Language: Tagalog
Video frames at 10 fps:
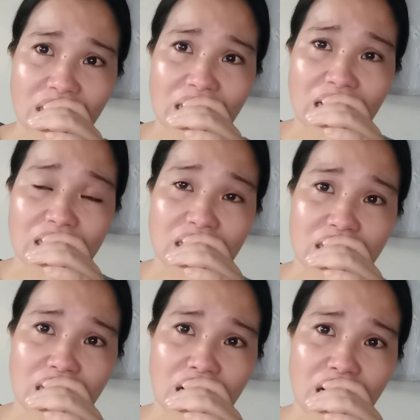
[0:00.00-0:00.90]
Lahat na
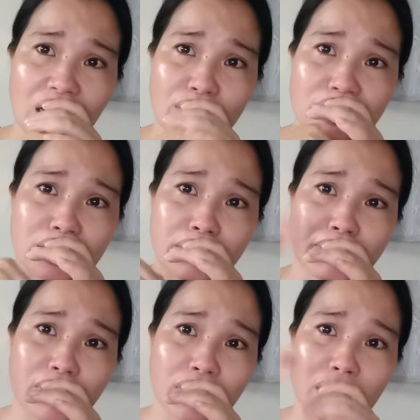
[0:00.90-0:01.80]

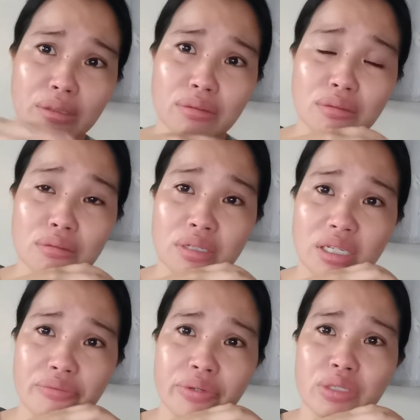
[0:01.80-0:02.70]
nakakausap ko, ganun yung
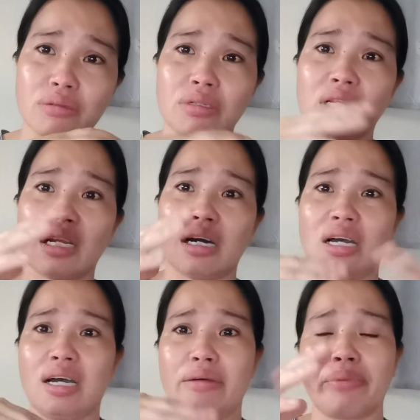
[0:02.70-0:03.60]
revenue
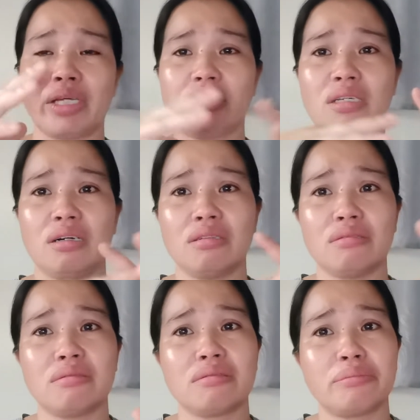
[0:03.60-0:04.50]
nila, up and
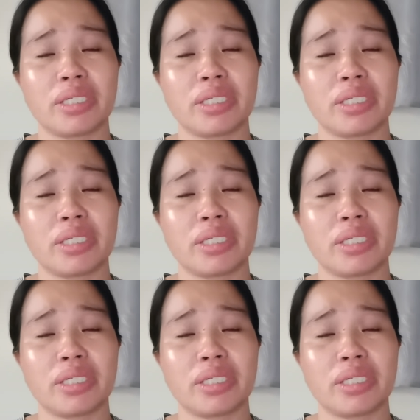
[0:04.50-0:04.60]
down.